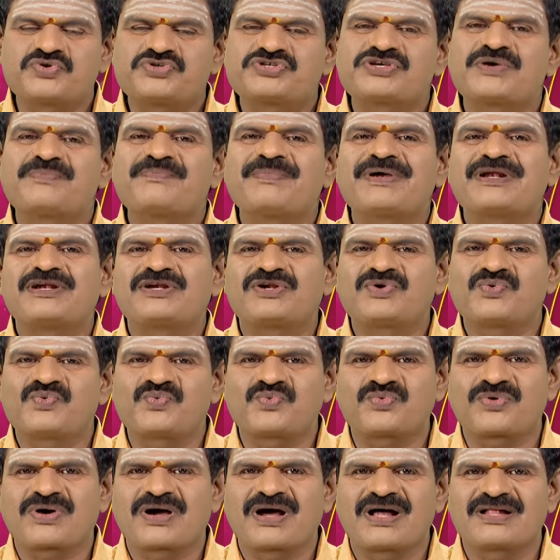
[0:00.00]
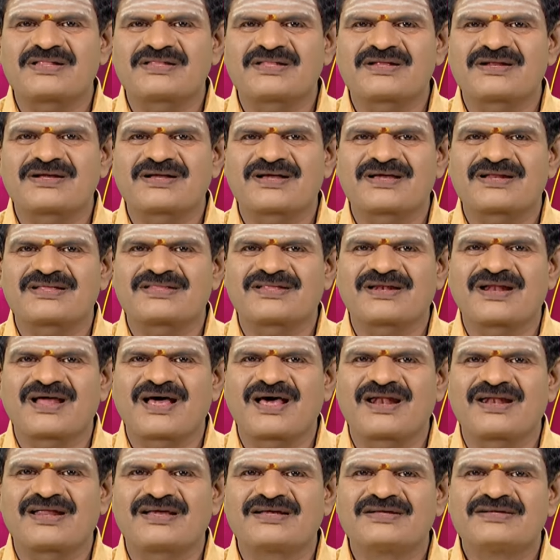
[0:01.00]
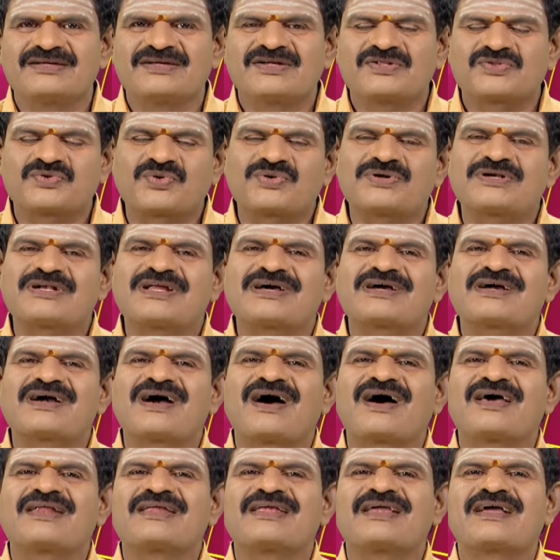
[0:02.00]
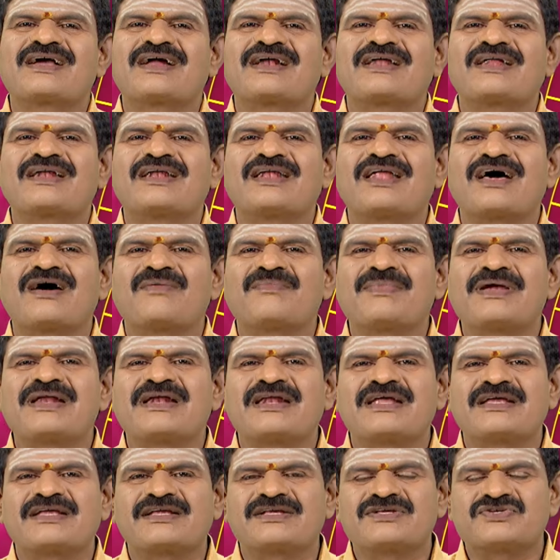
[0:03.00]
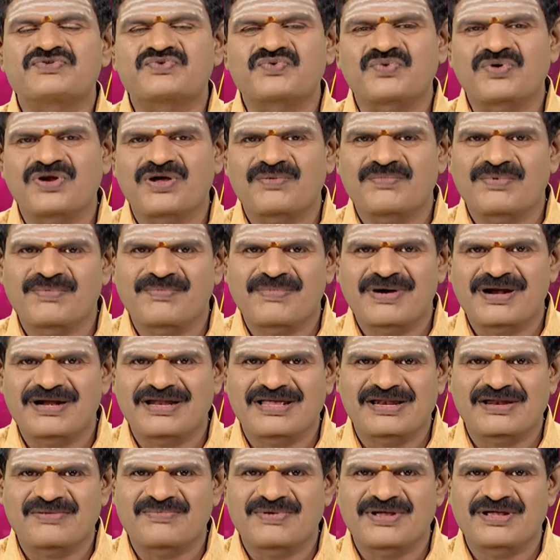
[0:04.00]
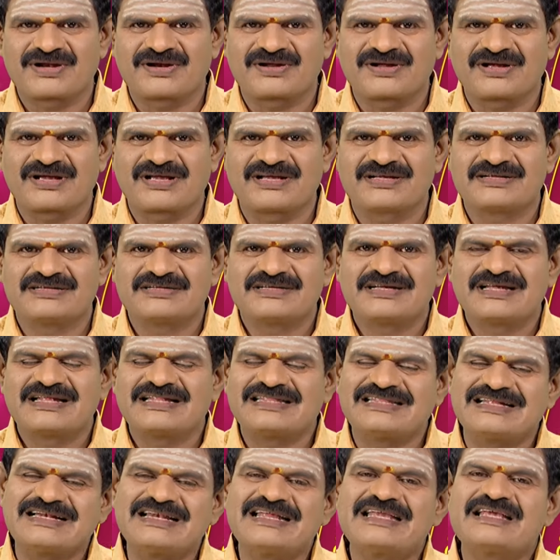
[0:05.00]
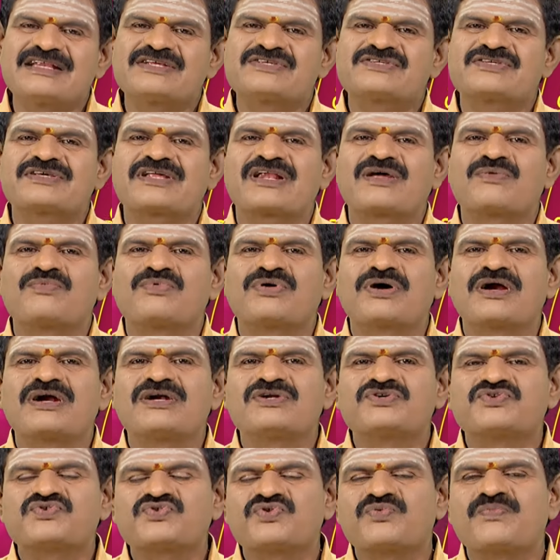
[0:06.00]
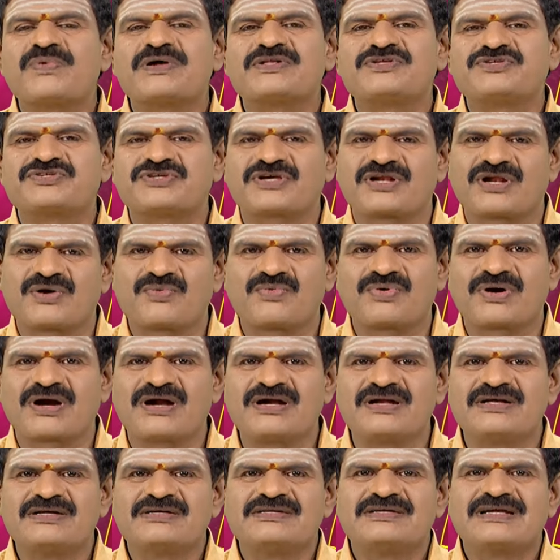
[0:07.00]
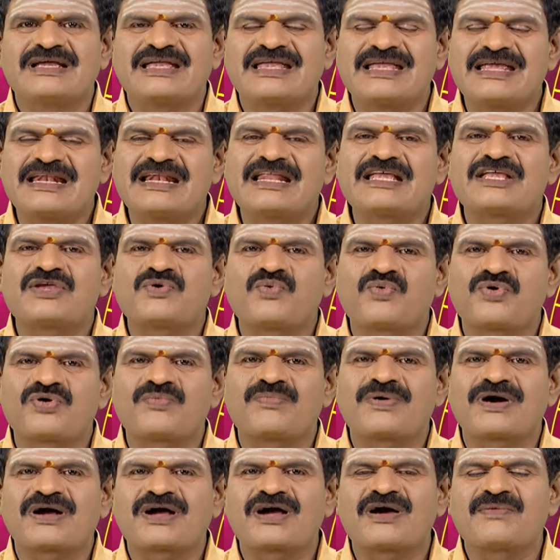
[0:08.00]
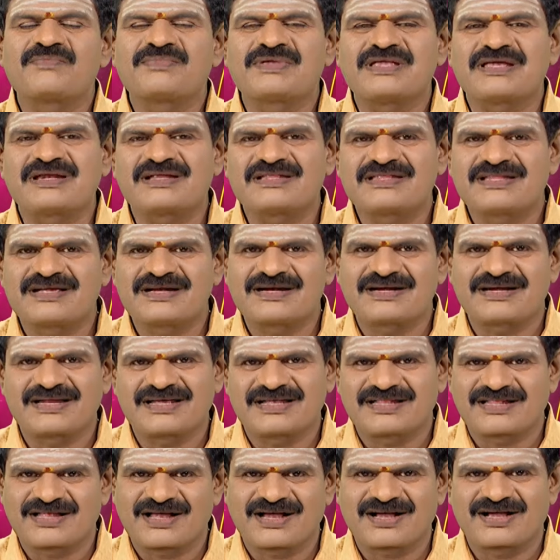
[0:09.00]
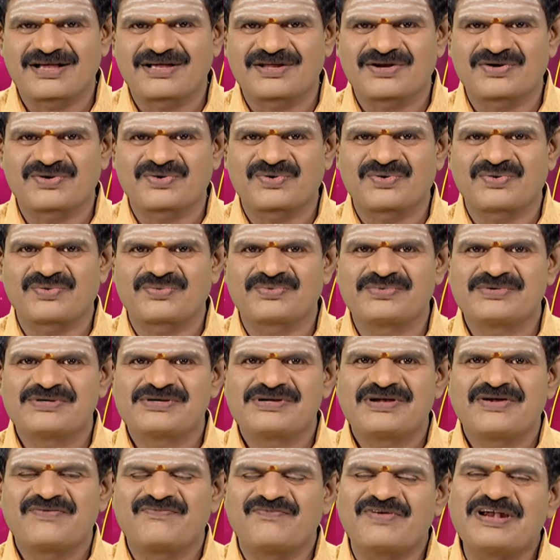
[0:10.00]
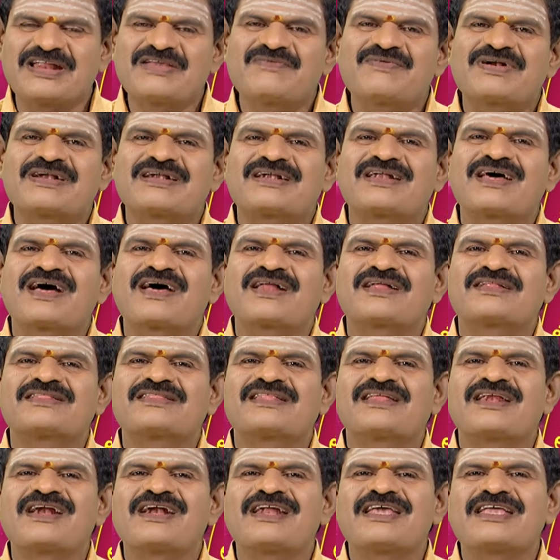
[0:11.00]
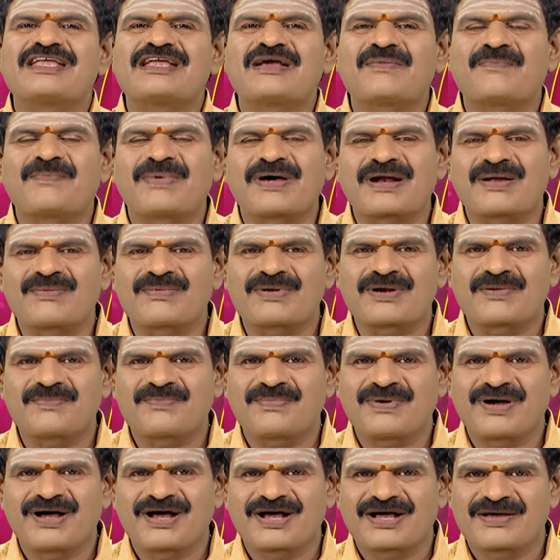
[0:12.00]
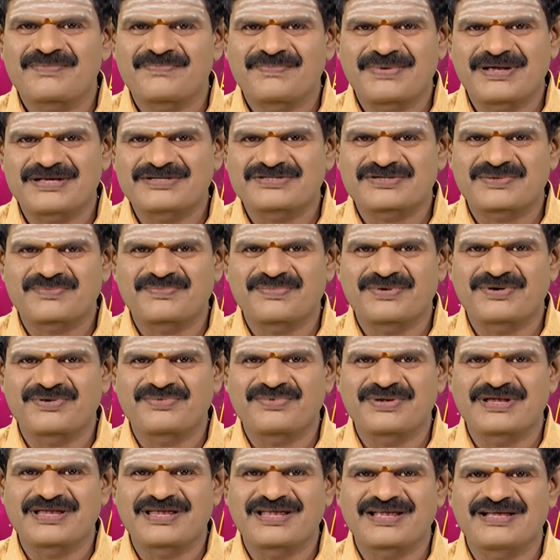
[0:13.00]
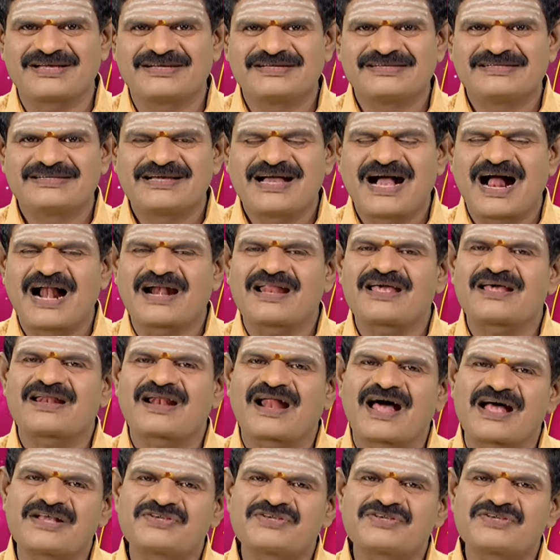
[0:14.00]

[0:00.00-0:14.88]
உச்சம் பெற்று உட்கார்ந்திருக்கிறதுனால தொட்ட காரியங்கள் எல்லாமே இன்னைக்கு சுலபமாக நிறைவேறுங்க திடீர் செலவுகள் சுப செலவுகள் இன்னைக்கு ஒரு பக்கம் இருந்துக்கிட்டே தாங்க இருக்கும் வெளிவட்டாரத்தில் நீங்கள் பரபரப்பாக பே பேசப்படுவீங்க ஆனால்